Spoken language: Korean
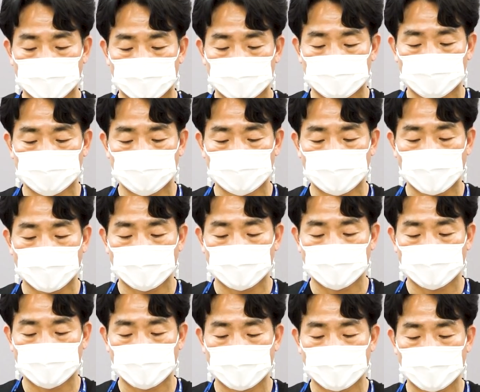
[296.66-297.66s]
주님의
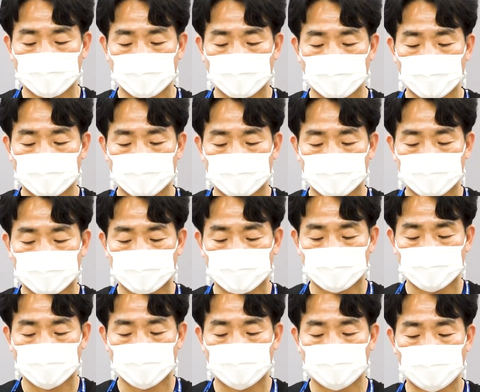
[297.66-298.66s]
은혜의 해를
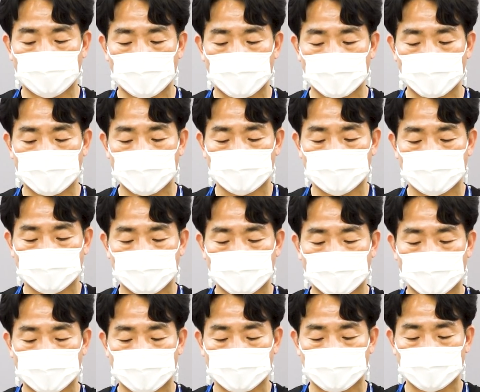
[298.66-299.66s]
선포하게
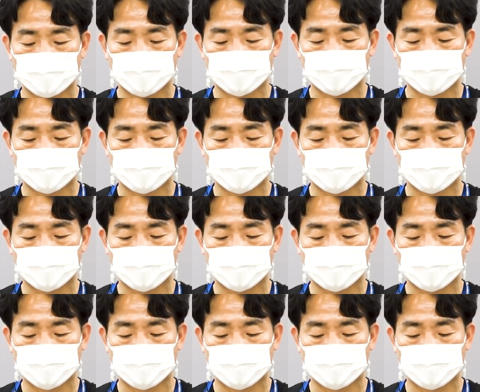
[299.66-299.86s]
하셨다.